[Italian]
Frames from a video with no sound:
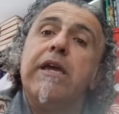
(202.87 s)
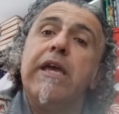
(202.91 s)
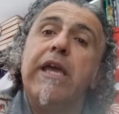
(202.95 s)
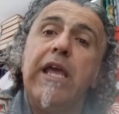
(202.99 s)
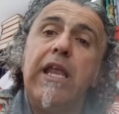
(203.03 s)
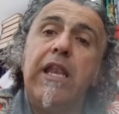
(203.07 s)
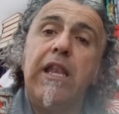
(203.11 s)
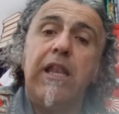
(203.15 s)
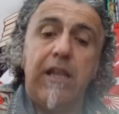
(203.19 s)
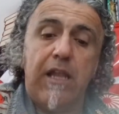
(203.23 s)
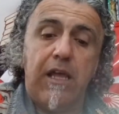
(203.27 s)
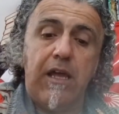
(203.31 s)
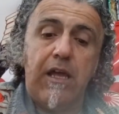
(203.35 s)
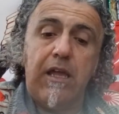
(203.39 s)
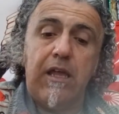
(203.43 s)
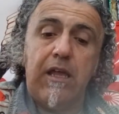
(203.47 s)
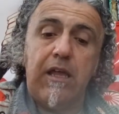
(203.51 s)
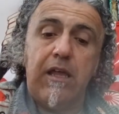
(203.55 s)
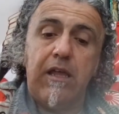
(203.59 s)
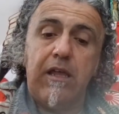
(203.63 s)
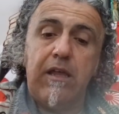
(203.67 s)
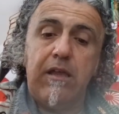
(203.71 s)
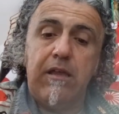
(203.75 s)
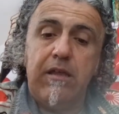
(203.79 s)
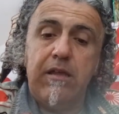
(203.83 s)
Il
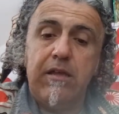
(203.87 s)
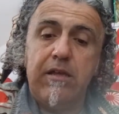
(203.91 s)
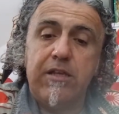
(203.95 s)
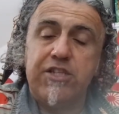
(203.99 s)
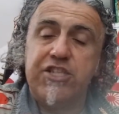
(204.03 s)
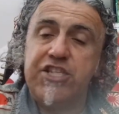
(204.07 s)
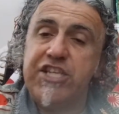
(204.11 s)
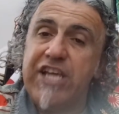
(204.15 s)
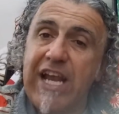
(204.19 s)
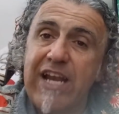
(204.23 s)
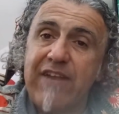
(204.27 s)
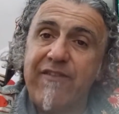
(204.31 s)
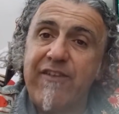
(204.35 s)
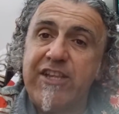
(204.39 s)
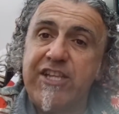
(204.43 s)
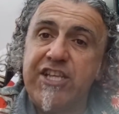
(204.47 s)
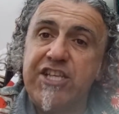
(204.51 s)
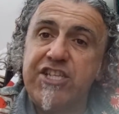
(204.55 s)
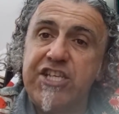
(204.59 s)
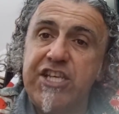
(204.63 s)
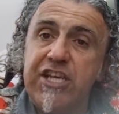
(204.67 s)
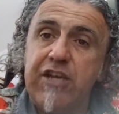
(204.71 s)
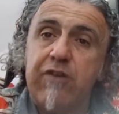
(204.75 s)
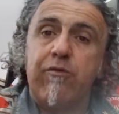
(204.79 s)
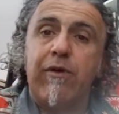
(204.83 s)
eh,
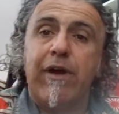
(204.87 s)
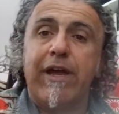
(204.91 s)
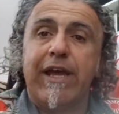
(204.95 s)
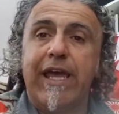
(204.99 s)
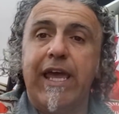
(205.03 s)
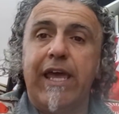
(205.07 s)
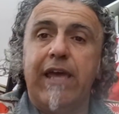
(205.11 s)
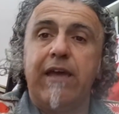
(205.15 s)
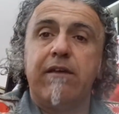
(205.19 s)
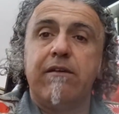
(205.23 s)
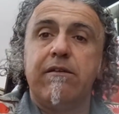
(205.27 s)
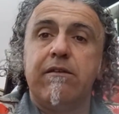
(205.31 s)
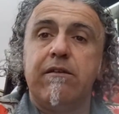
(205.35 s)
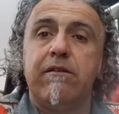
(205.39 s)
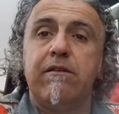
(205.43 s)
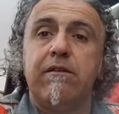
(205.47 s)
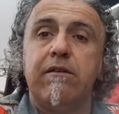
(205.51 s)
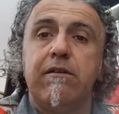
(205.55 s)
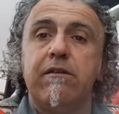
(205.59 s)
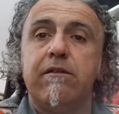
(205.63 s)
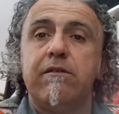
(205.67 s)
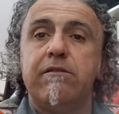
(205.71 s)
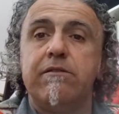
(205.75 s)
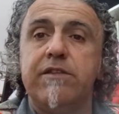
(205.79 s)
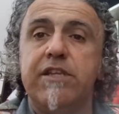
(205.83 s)
CR-25, che
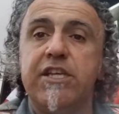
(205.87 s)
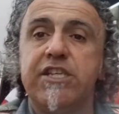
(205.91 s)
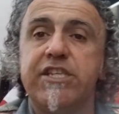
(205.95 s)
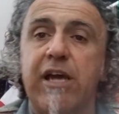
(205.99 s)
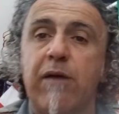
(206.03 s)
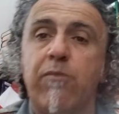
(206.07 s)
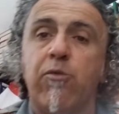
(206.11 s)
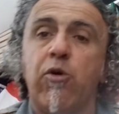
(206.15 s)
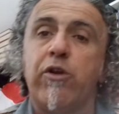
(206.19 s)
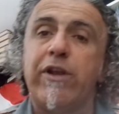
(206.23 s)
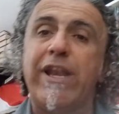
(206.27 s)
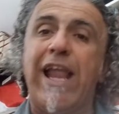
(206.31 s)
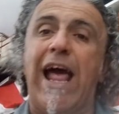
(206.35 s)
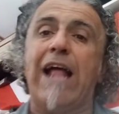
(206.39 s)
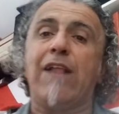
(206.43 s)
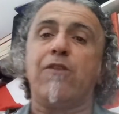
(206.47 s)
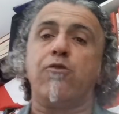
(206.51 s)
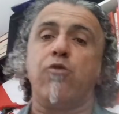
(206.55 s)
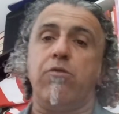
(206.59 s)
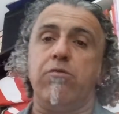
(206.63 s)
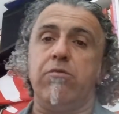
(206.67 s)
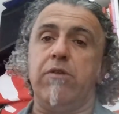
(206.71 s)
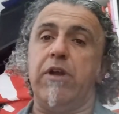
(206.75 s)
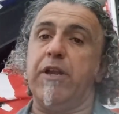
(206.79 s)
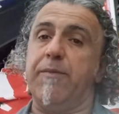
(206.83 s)
eh, diciamo
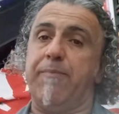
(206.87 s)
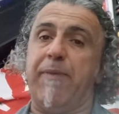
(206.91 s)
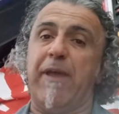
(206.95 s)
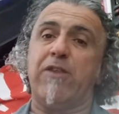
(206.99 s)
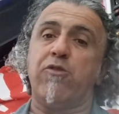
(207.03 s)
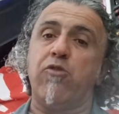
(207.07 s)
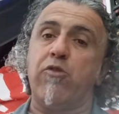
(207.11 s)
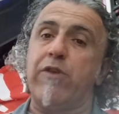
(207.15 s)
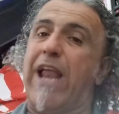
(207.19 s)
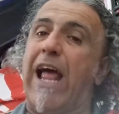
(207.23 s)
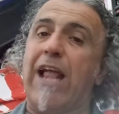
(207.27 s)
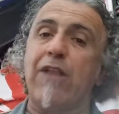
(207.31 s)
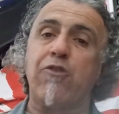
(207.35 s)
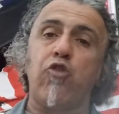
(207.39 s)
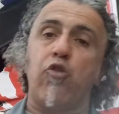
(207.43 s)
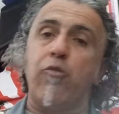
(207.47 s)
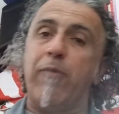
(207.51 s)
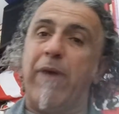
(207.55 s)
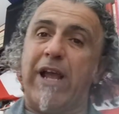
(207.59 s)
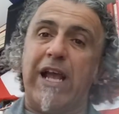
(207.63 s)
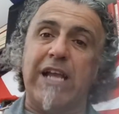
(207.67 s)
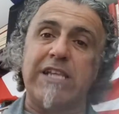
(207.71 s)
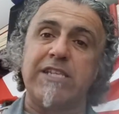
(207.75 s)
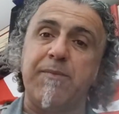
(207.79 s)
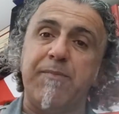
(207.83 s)
nato, ripeto, nato
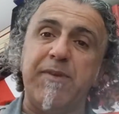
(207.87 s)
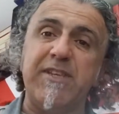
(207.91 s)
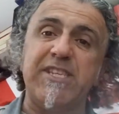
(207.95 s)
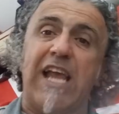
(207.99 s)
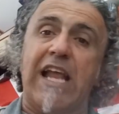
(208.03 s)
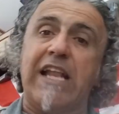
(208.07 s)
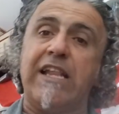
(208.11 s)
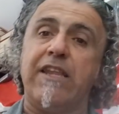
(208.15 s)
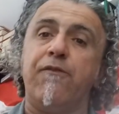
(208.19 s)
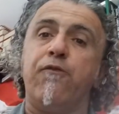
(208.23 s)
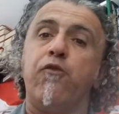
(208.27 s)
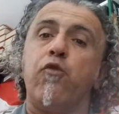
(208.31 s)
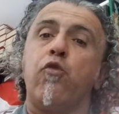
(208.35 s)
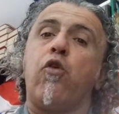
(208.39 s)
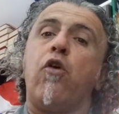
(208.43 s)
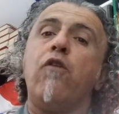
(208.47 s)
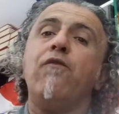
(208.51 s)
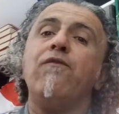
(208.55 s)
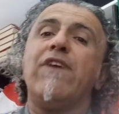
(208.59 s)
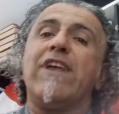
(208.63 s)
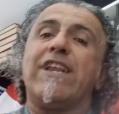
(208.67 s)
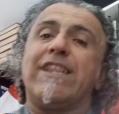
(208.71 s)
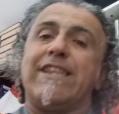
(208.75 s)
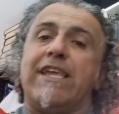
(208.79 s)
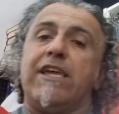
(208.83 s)
come caccia pesante, fu
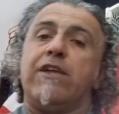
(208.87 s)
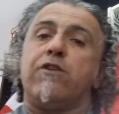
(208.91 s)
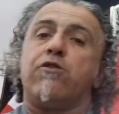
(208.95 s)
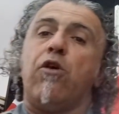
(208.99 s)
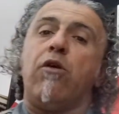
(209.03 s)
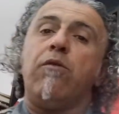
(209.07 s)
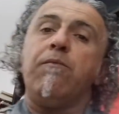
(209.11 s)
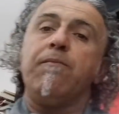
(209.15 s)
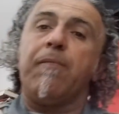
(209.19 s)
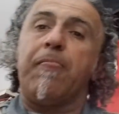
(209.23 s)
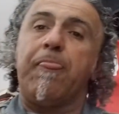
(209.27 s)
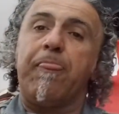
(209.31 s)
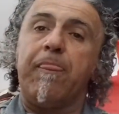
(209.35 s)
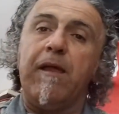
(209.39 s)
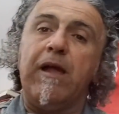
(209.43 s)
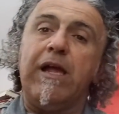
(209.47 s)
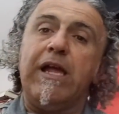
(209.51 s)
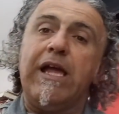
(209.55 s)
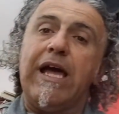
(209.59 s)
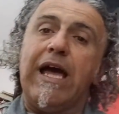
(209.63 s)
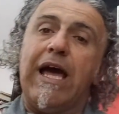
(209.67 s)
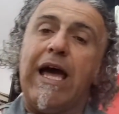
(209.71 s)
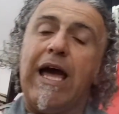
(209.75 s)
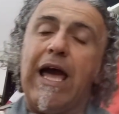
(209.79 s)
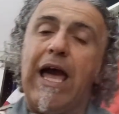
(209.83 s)
convertito
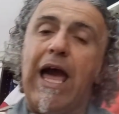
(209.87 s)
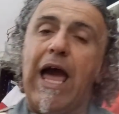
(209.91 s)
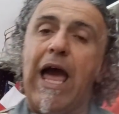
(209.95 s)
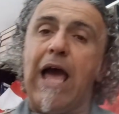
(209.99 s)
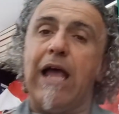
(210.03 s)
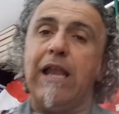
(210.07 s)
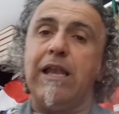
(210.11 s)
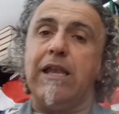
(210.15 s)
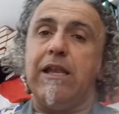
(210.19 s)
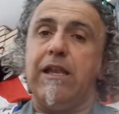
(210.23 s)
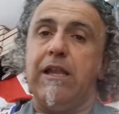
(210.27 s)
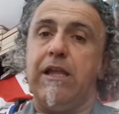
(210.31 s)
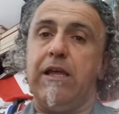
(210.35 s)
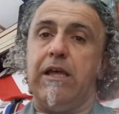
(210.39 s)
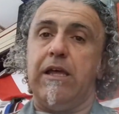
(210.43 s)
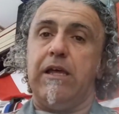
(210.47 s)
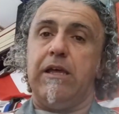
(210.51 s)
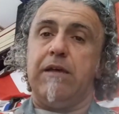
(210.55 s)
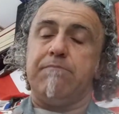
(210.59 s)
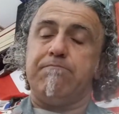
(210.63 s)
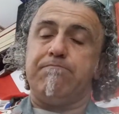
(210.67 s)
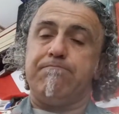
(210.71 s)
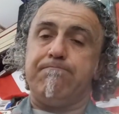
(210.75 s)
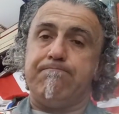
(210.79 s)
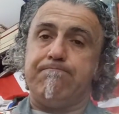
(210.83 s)
al
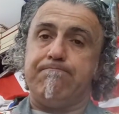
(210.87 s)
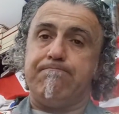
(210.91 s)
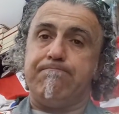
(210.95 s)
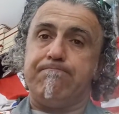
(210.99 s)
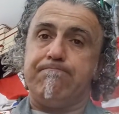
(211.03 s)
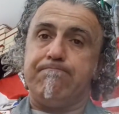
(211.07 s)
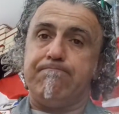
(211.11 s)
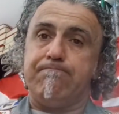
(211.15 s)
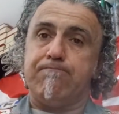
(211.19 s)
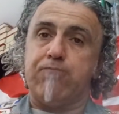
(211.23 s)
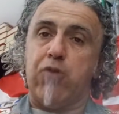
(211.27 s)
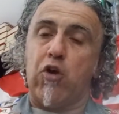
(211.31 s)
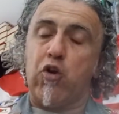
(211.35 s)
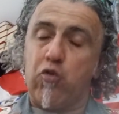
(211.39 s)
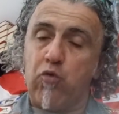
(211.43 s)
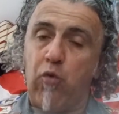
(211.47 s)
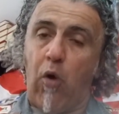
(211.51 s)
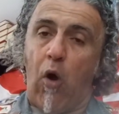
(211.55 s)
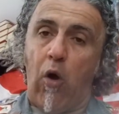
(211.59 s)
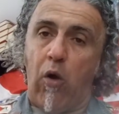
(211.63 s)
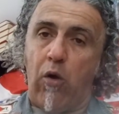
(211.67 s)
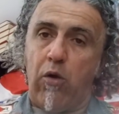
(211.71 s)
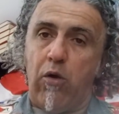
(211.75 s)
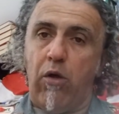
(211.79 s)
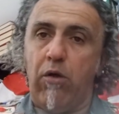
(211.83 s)
eh,
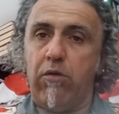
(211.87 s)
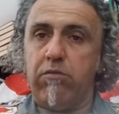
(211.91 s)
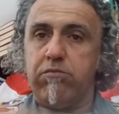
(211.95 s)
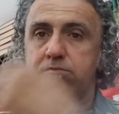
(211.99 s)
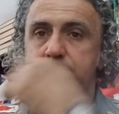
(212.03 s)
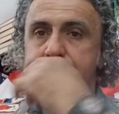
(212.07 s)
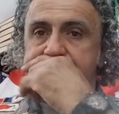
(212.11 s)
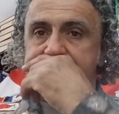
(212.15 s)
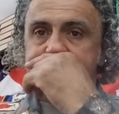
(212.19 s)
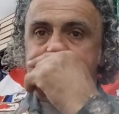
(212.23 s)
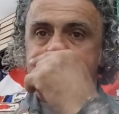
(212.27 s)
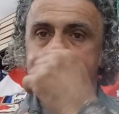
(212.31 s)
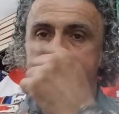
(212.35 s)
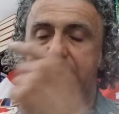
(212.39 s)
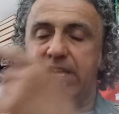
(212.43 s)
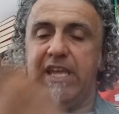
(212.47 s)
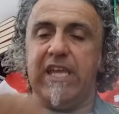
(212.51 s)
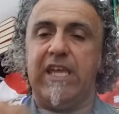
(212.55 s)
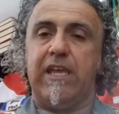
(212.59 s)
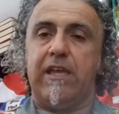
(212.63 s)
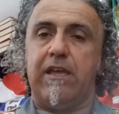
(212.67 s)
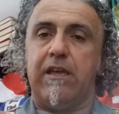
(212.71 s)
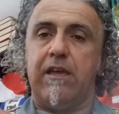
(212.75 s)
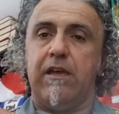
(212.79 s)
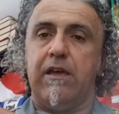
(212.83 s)
ruolo
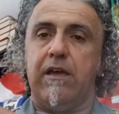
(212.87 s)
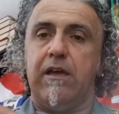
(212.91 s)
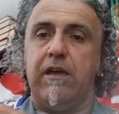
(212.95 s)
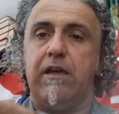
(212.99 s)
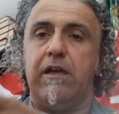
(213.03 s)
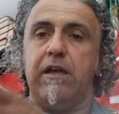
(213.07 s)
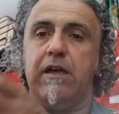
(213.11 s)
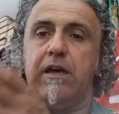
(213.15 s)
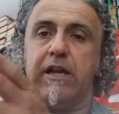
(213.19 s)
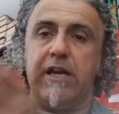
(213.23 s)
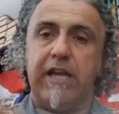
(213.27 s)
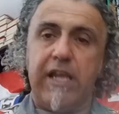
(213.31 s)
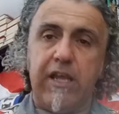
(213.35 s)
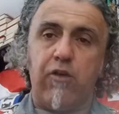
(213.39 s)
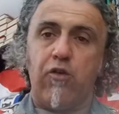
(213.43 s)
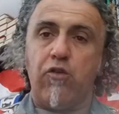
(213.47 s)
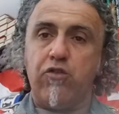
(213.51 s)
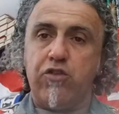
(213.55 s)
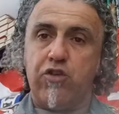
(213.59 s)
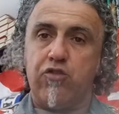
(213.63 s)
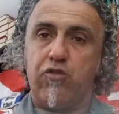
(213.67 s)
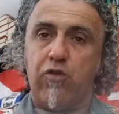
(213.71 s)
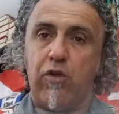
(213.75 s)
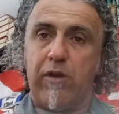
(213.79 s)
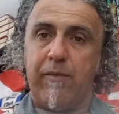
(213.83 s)
di eh,
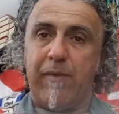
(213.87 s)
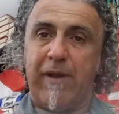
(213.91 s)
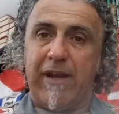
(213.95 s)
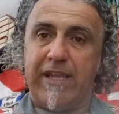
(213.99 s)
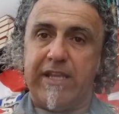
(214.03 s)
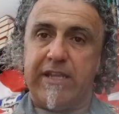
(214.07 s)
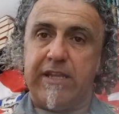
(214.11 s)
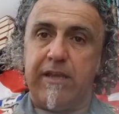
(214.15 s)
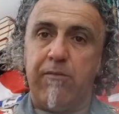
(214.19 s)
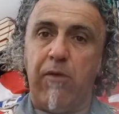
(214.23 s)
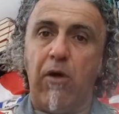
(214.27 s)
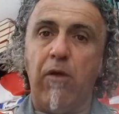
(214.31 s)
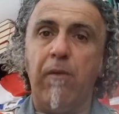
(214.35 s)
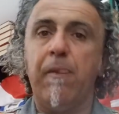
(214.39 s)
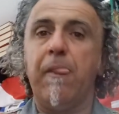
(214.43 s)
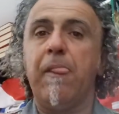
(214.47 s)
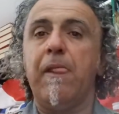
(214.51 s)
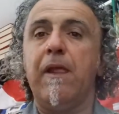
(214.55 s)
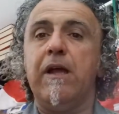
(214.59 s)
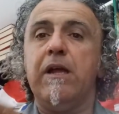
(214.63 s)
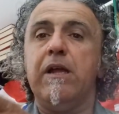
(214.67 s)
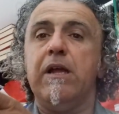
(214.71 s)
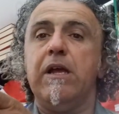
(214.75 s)
ricognitore marittimo,